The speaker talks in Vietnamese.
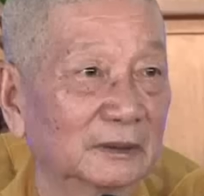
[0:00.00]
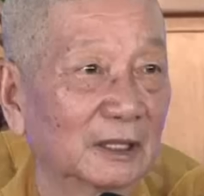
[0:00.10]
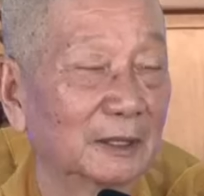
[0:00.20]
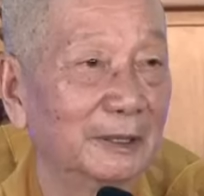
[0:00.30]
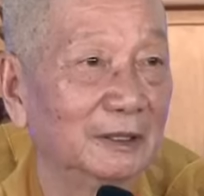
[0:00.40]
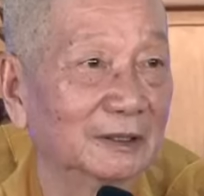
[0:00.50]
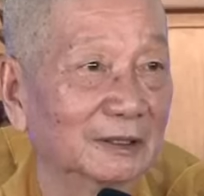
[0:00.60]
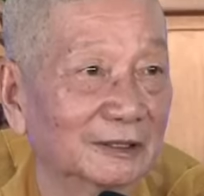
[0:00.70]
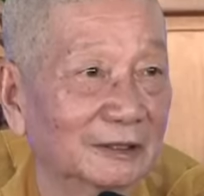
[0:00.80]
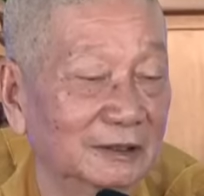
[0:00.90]
Cho nên bây giờ
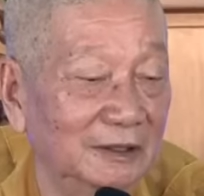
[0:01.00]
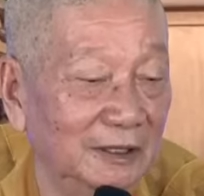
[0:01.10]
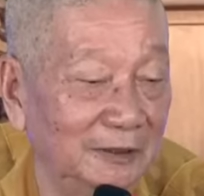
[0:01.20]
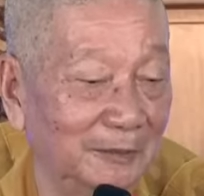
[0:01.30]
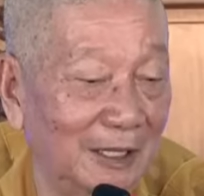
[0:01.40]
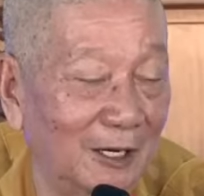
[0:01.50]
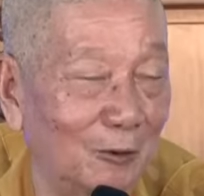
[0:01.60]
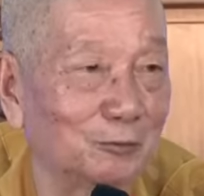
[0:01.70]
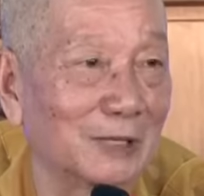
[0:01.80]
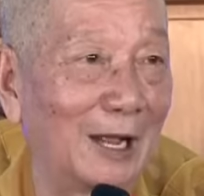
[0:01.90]
đó khi mà
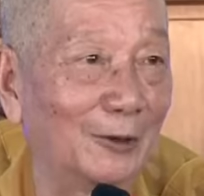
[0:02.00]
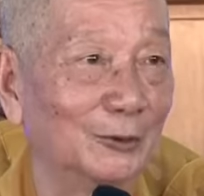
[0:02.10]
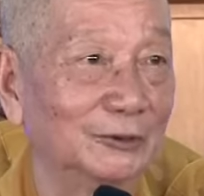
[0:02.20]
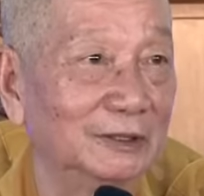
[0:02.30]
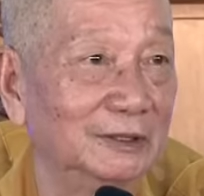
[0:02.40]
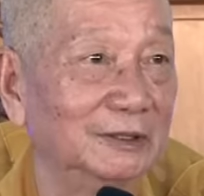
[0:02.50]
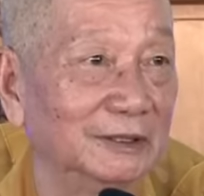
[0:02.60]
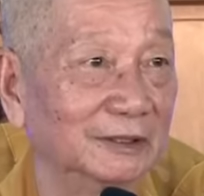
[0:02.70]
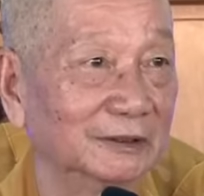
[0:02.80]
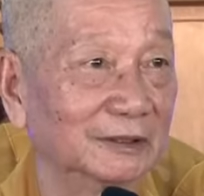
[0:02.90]
học đạo thì
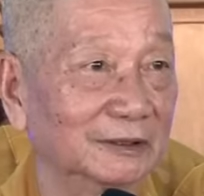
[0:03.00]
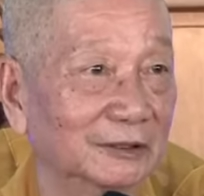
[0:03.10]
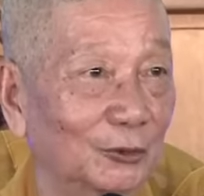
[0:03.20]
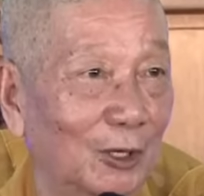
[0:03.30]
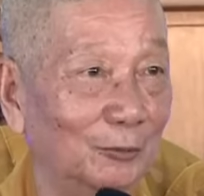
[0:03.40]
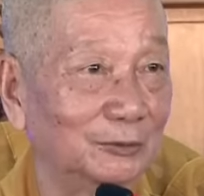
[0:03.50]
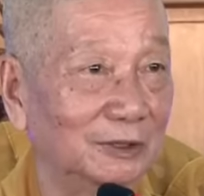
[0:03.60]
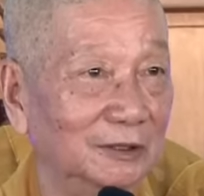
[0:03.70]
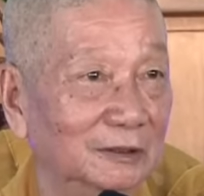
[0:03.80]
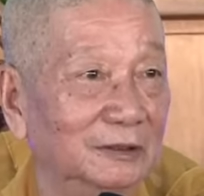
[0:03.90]
đương nhiên đó, tôi học
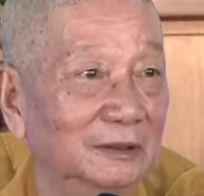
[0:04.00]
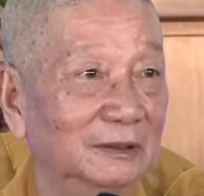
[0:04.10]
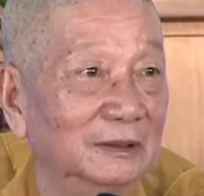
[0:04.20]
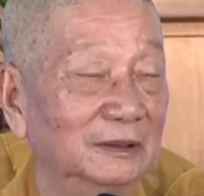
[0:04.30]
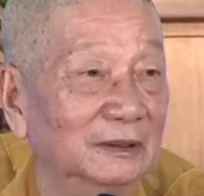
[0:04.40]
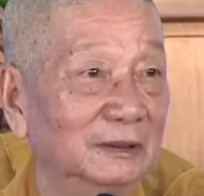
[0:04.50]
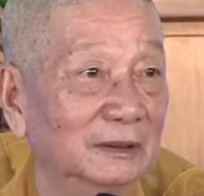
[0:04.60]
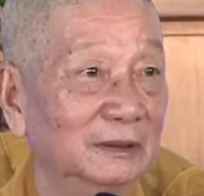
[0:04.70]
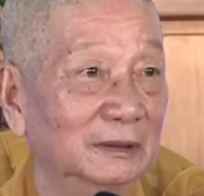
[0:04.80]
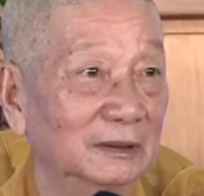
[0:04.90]
từ
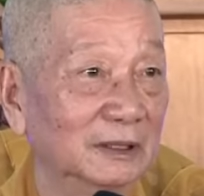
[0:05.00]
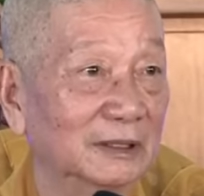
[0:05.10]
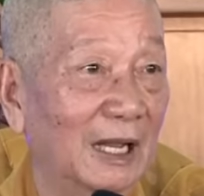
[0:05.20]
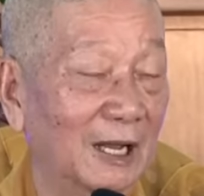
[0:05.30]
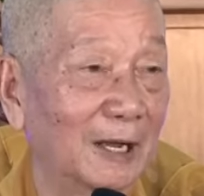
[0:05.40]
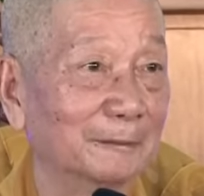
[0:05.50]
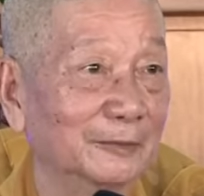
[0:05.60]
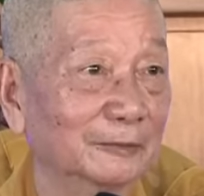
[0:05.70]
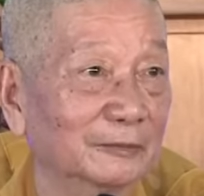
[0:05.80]
Kinh A-hàm